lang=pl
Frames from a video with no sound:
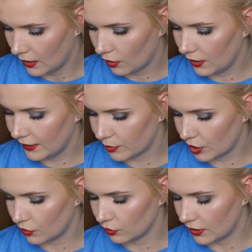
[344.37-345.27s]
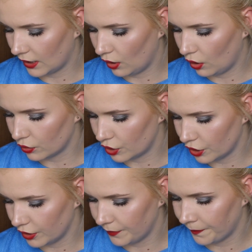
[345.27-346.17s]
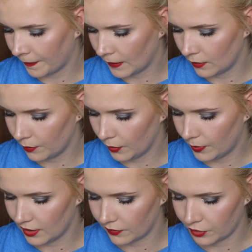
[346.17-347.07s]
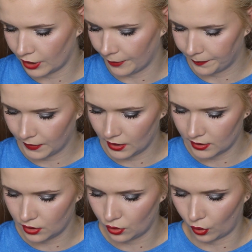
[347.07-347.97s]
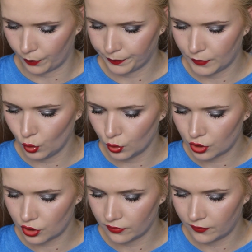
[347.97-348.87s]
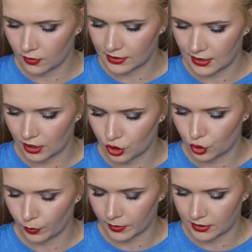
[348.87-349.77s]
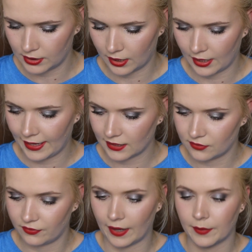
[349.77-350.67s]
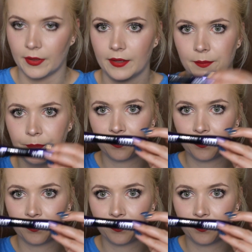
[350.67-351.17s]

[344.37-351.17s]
Kolejna przegródka oczy. Po pierwsze jest to tusz Foslash Superstar X Fiber.